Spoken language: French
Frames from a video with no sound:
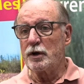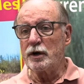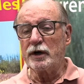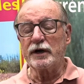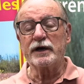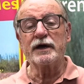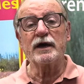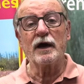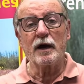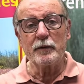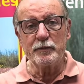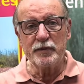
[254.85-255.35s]

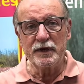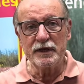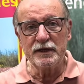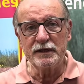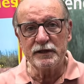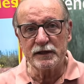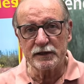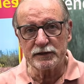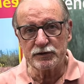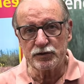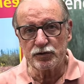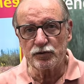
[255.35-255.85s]

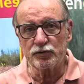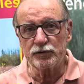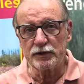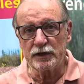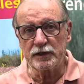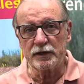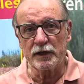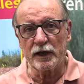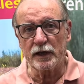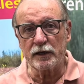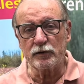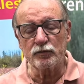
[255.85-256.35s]
réhabilitation des
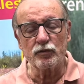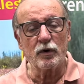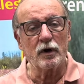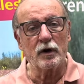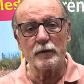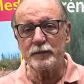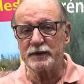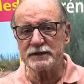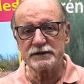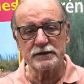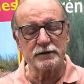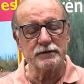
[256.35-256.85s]

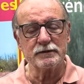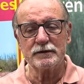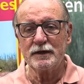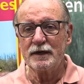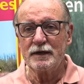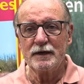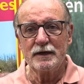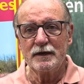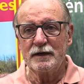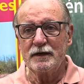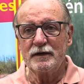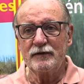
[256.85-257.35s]
territoires parce que
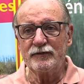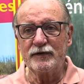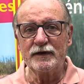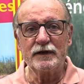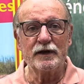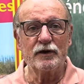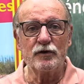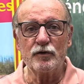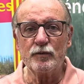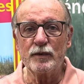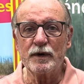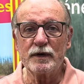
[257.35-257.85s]

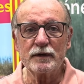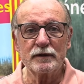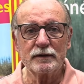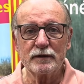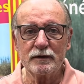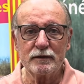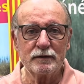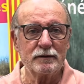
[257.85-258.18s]
finalement,